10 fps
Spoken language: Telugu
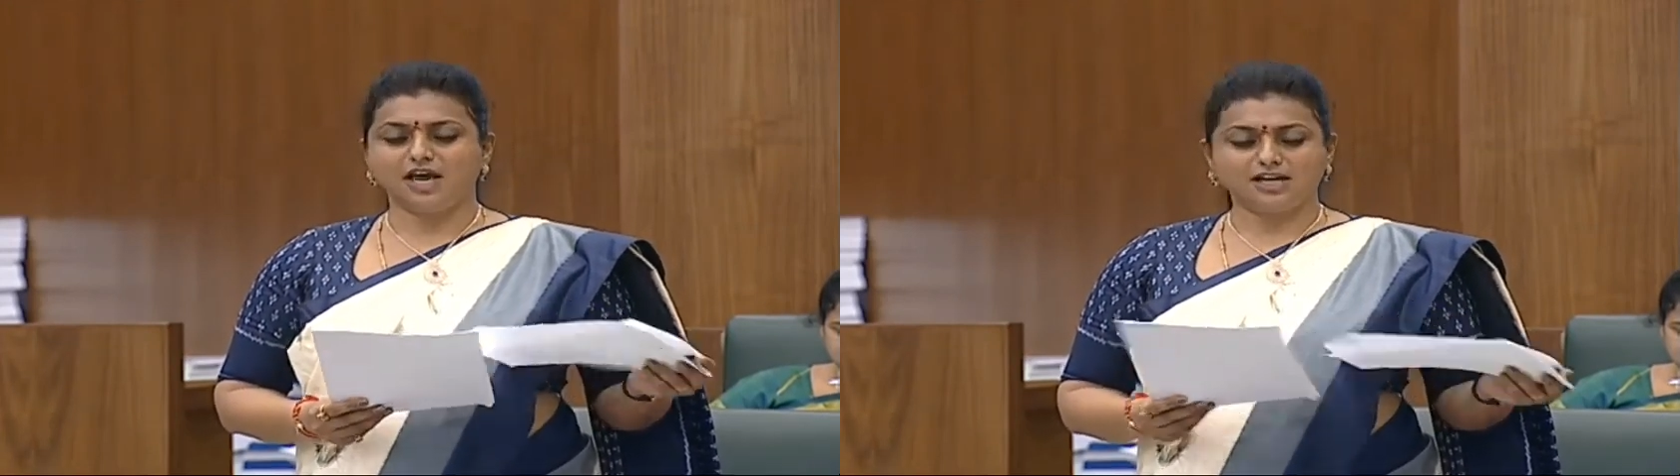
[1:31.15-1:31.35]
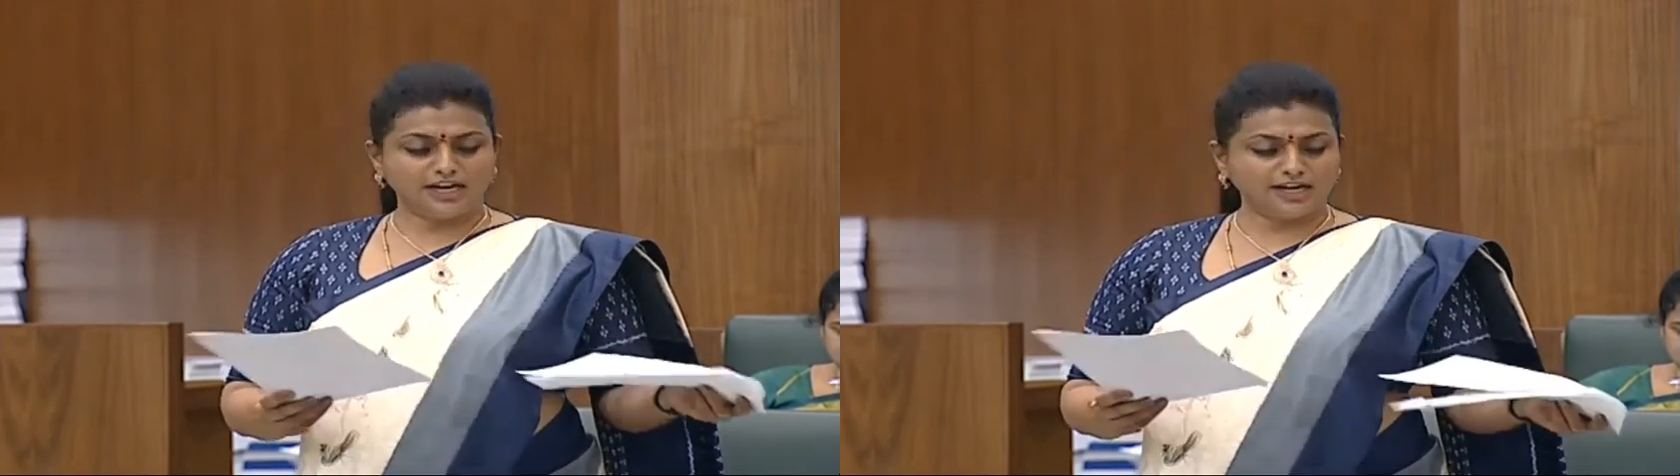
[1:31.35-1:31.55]

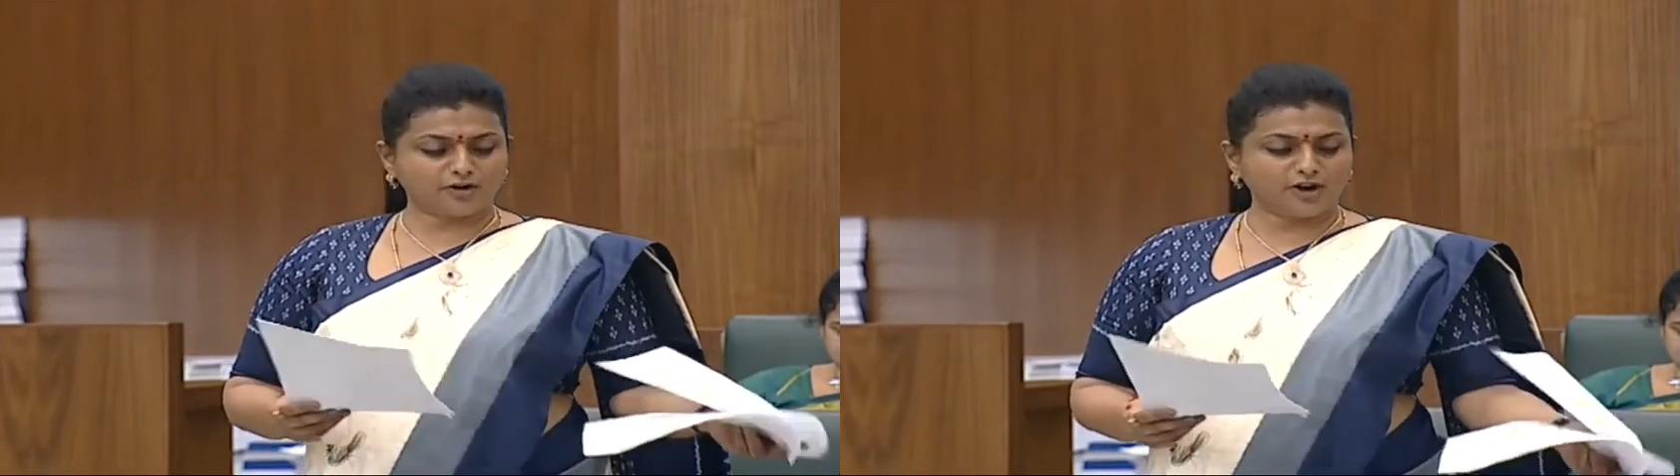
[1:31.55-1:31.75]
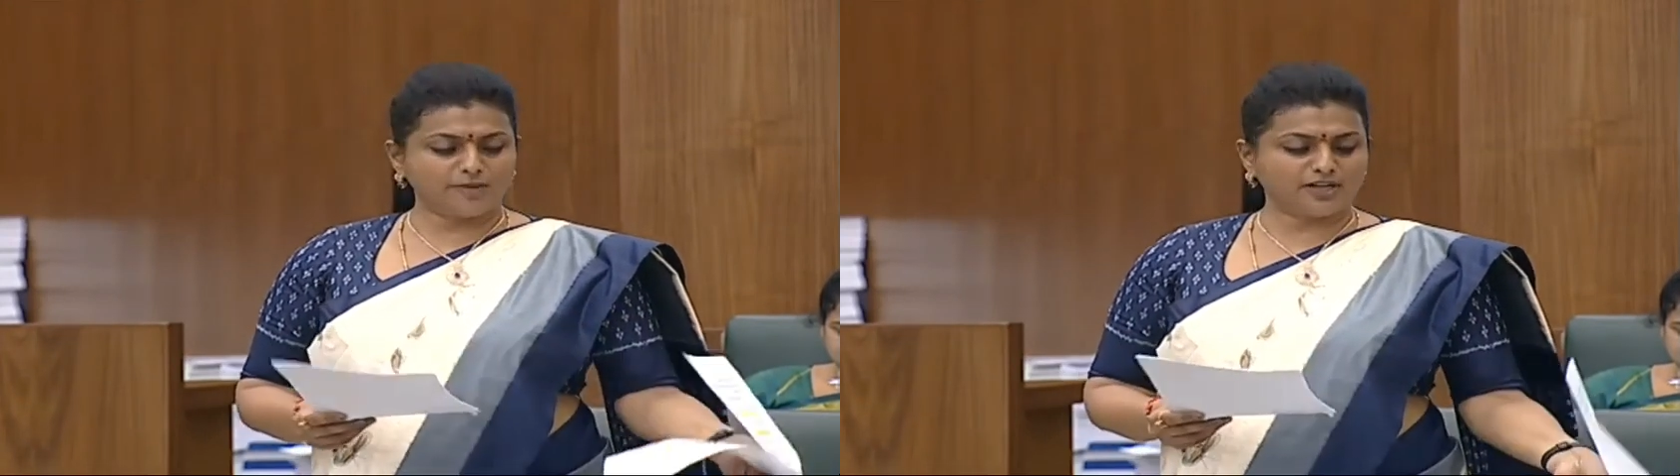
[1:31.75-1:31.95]
అండ్ నిన్న
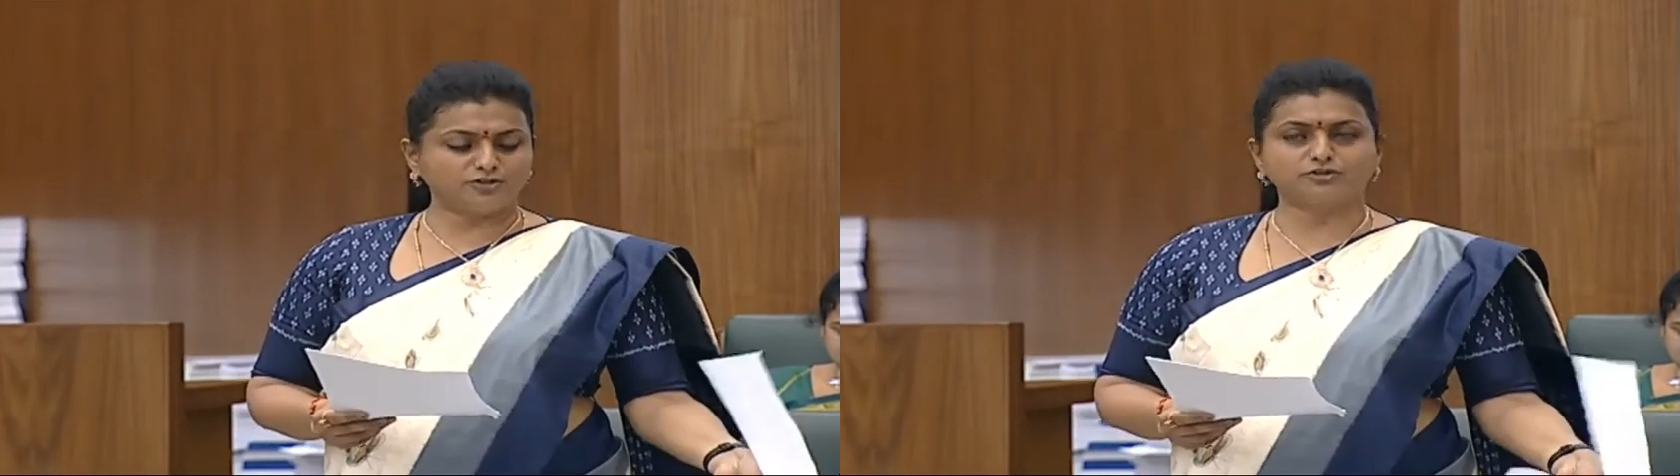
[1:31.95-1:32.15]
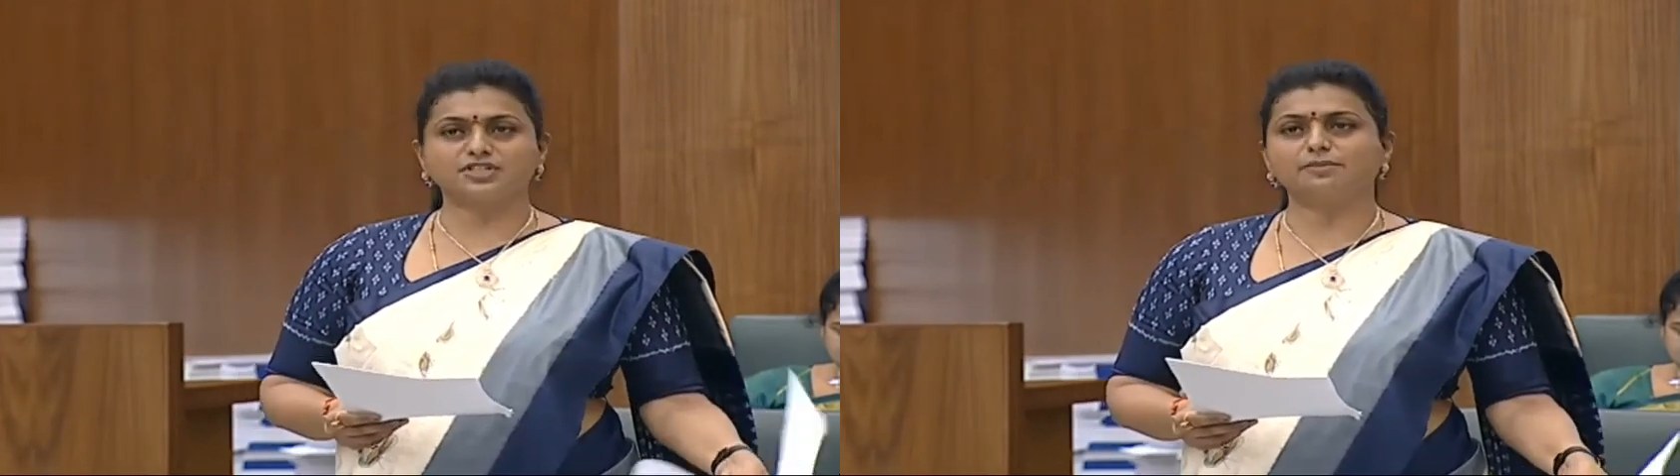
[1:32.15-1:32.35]
కూడా మనం
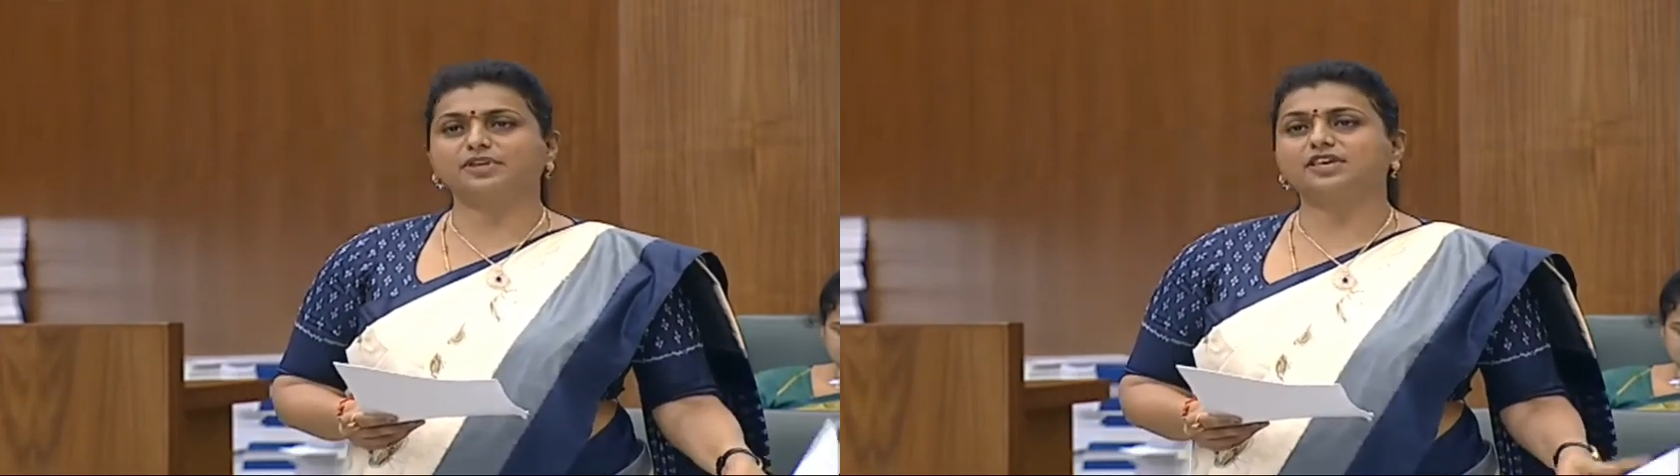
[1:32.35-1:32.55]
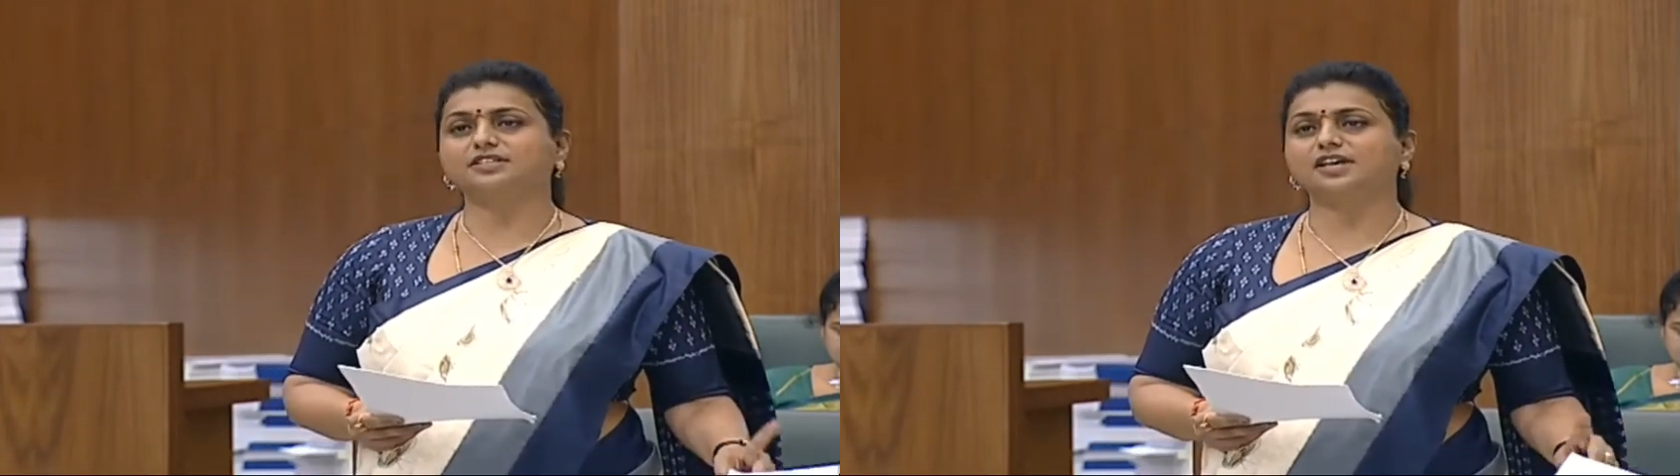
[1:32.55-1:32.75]
చూసాం
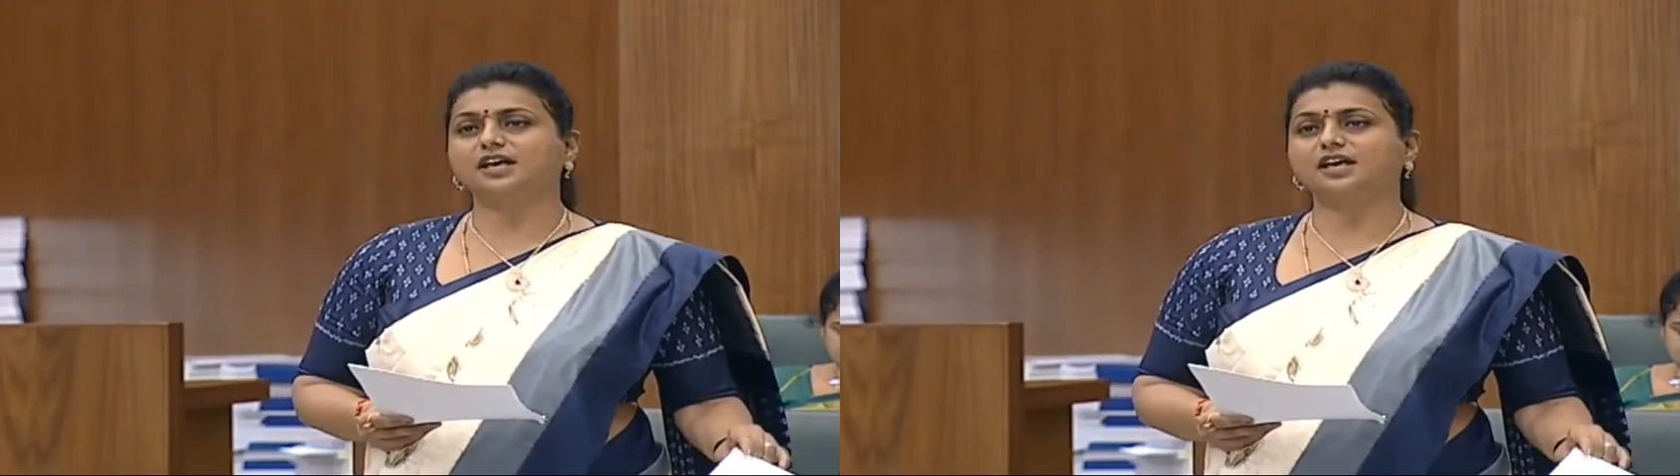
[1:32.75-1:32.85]
అధ్యక్ష